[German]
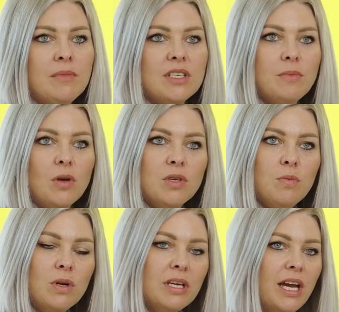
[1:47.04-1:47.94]
Es gibt auch die
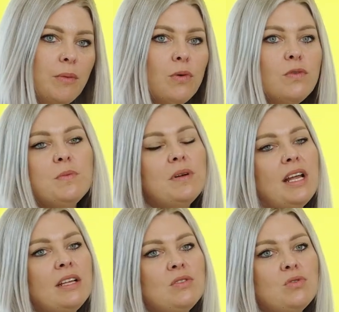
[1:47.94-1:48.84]
Möglichkeit,
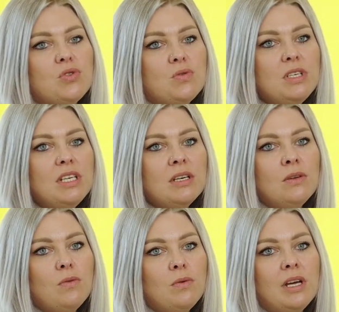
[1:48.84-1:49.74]
berufsbegleitend zu
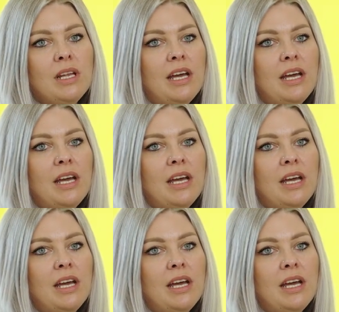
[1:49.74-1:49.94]
studieren oder